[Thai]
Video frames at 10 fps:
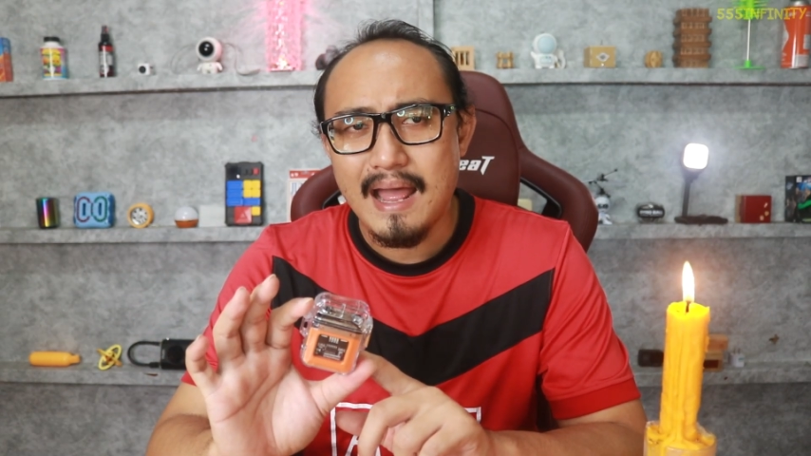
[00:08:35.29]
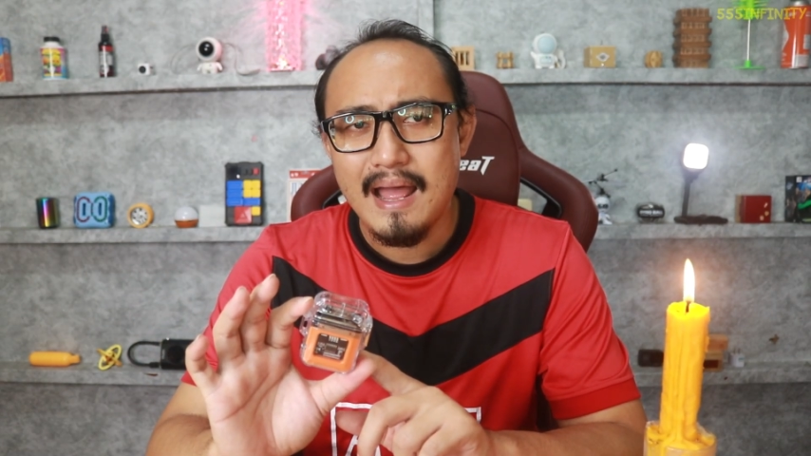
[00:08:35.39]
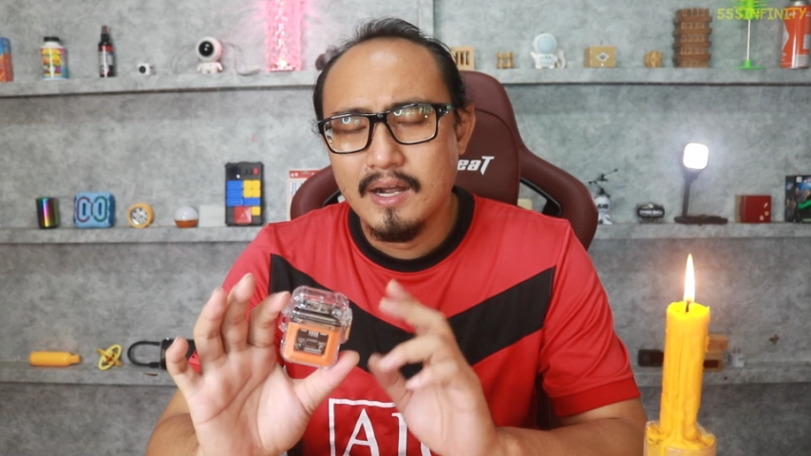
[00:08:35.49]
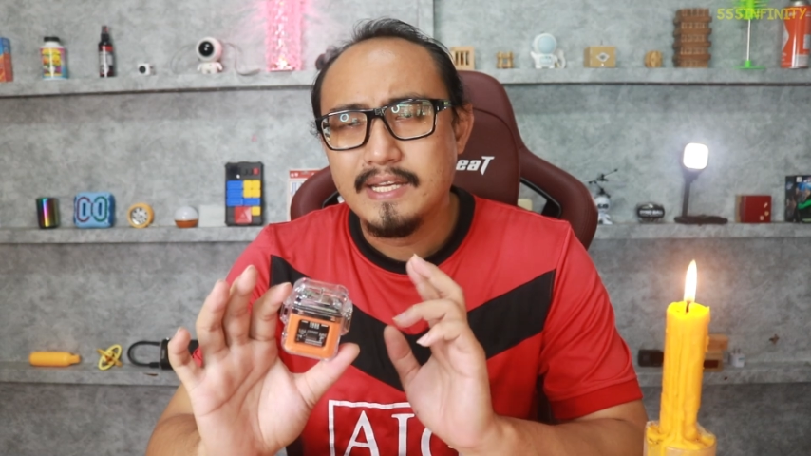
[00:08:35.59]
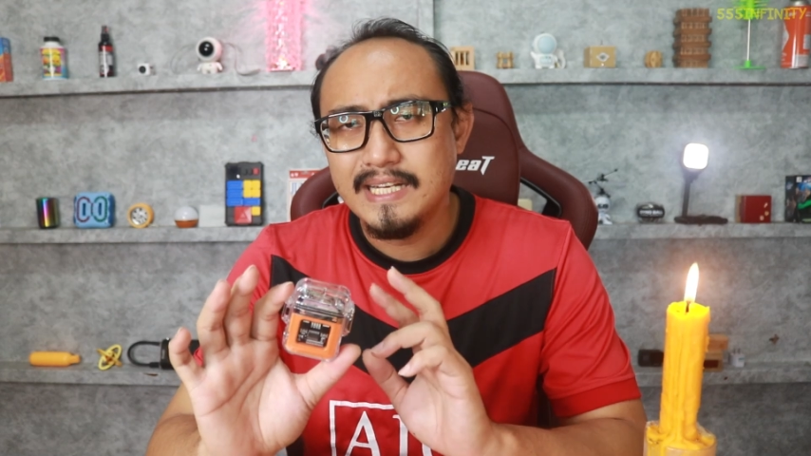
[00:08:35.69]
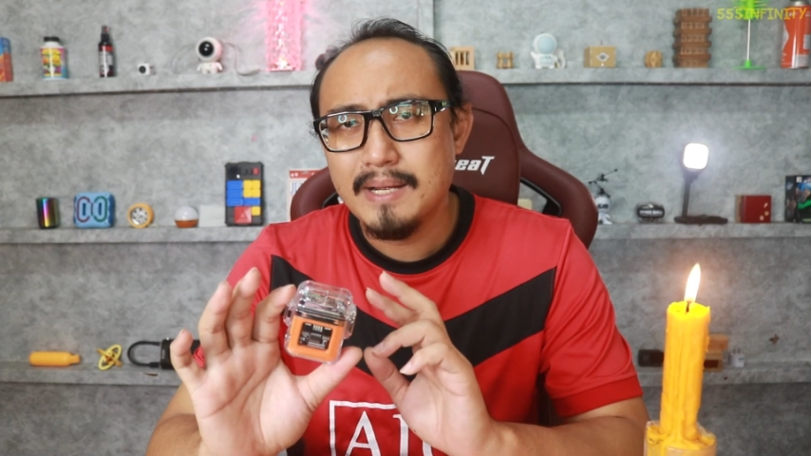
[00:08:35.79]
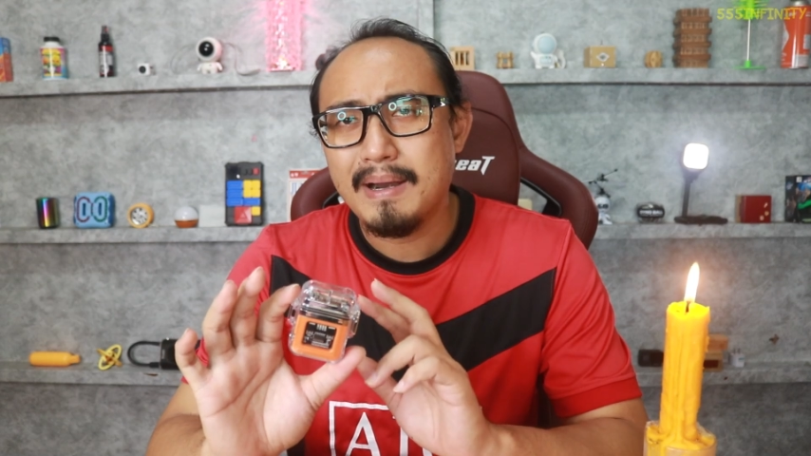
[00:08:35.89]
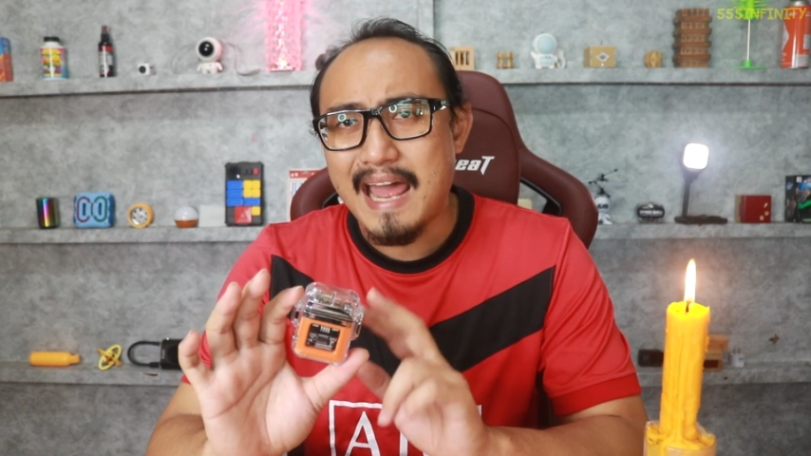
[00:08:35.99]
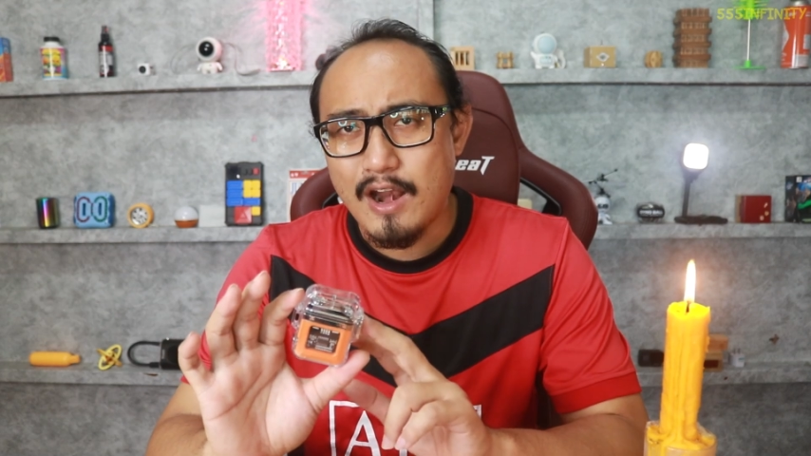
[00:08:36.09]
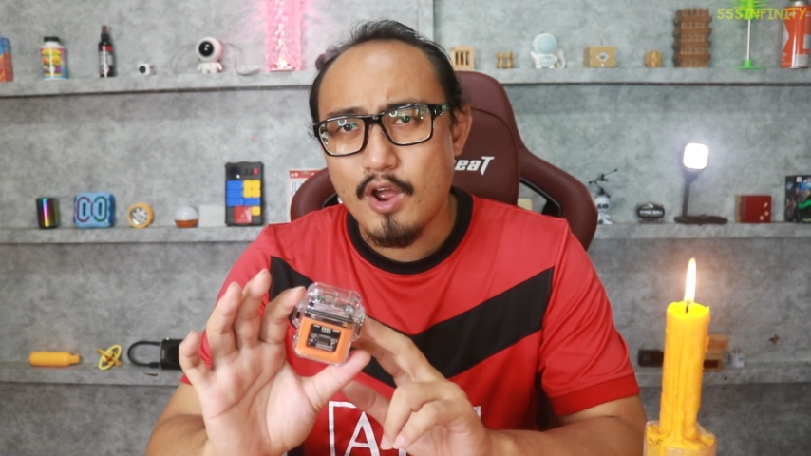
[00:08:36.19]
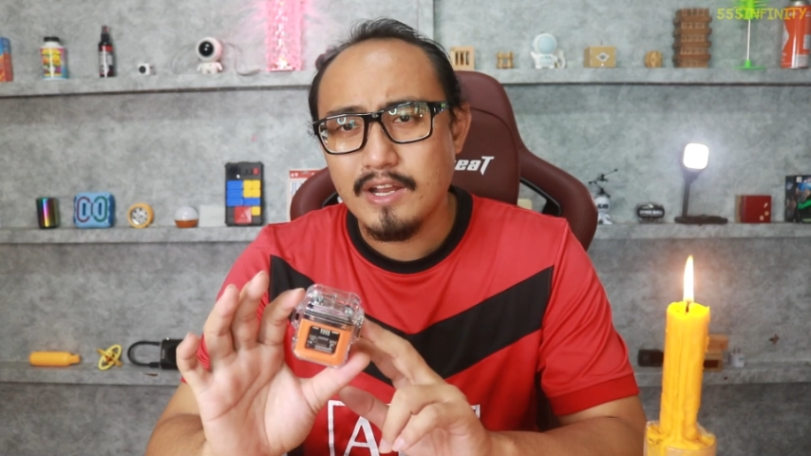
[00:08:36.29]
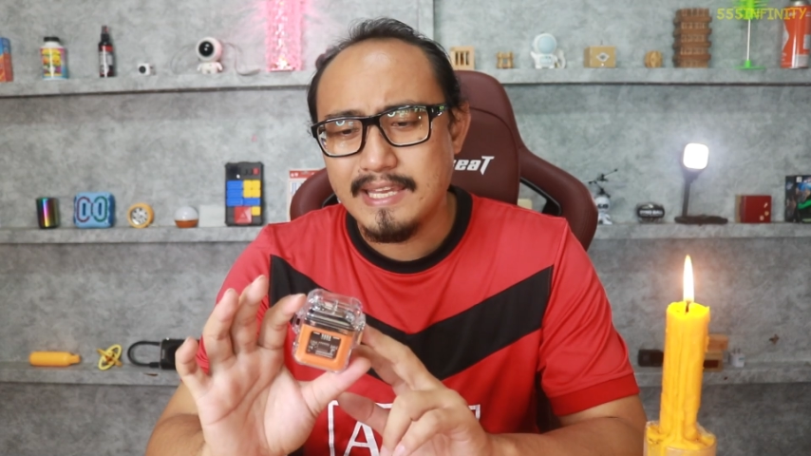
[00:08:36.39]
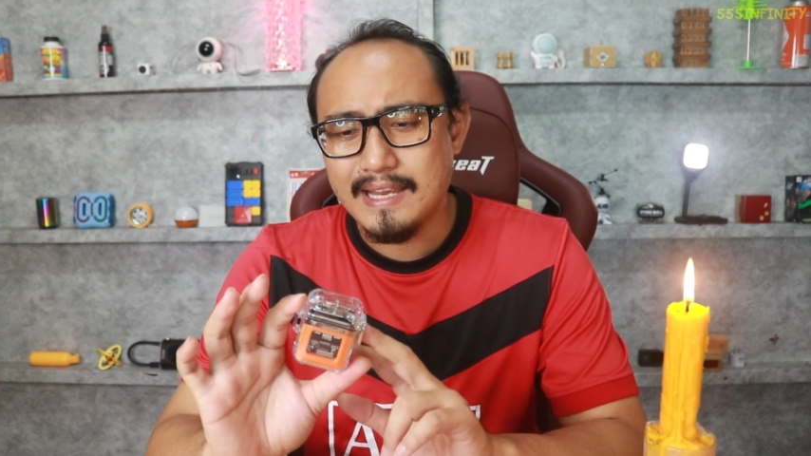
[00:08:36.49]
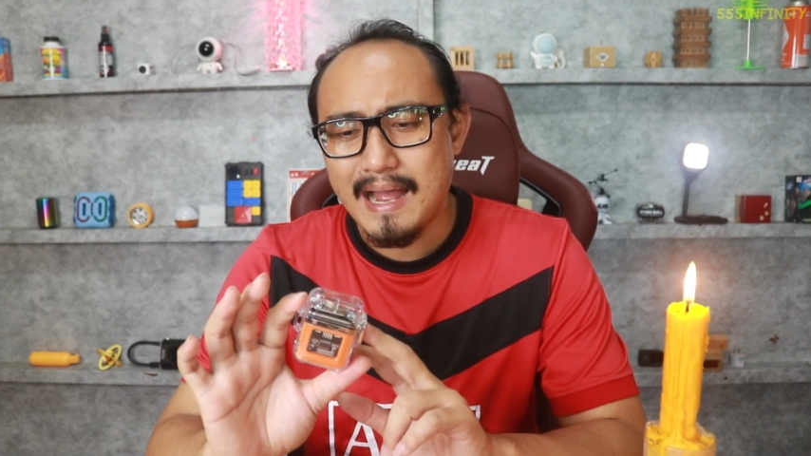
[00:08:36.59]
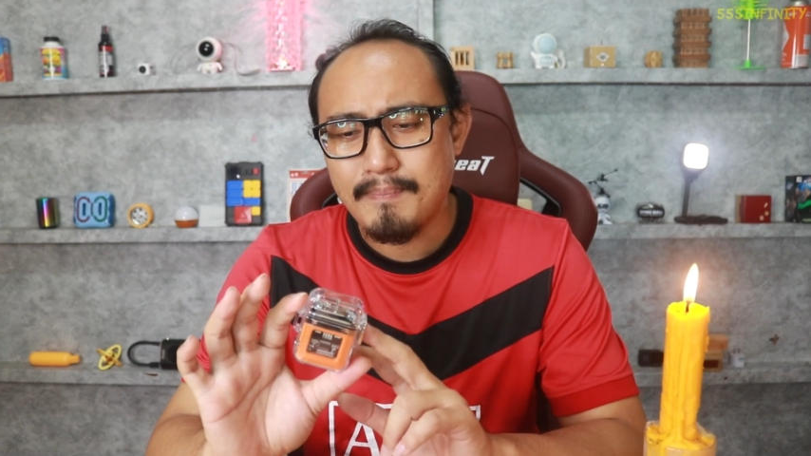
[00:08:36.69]
นะ คือชิ้นนึงมันหลายร้อยก็
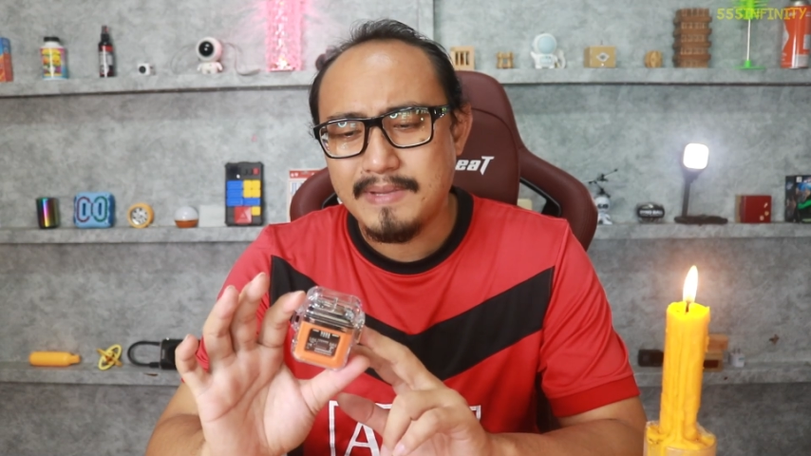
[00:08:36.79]
จริงครับ